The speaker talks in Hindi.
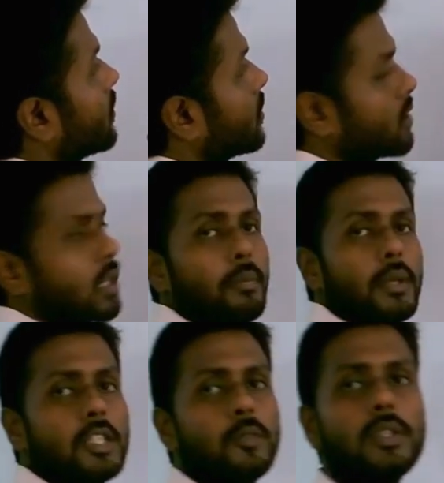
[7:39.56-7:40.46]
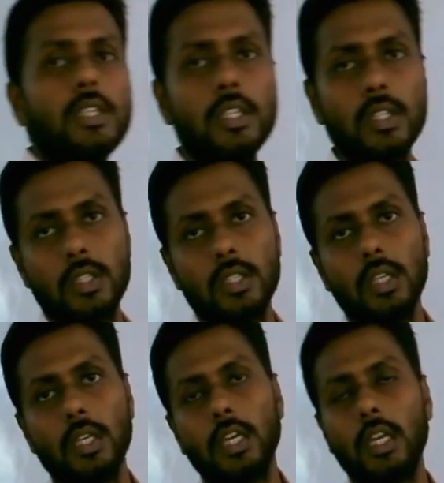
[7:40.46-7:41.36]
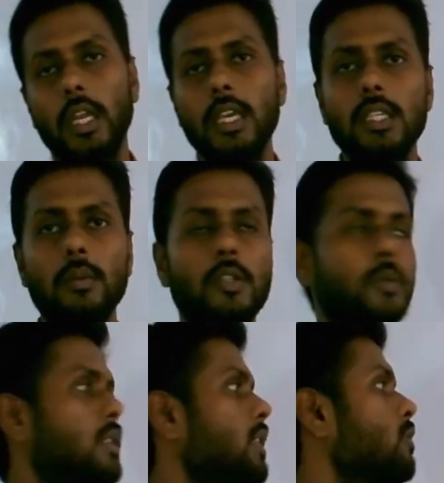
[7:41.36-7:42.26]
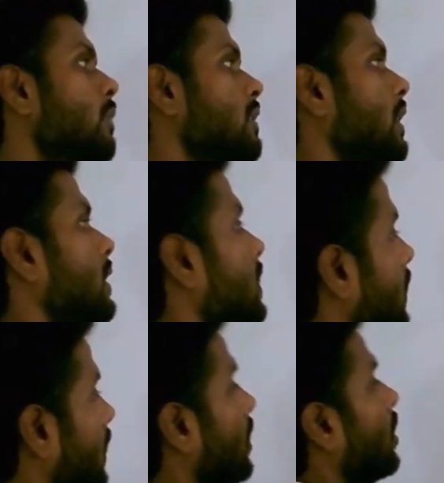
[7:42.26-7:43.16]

सब स्पीसीज एक नई सब स्पीसीज बन जाती है